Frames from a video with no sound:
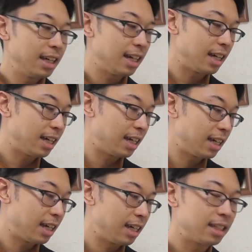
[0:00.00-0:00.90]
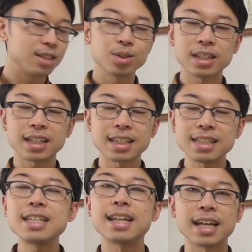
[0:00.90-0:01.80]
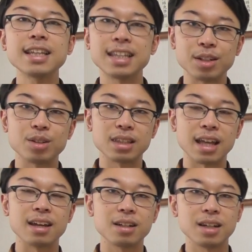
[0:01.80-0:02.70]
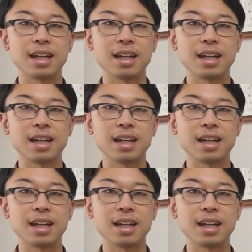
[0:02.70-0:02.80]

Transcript: えー、そういった形で悩んでるって、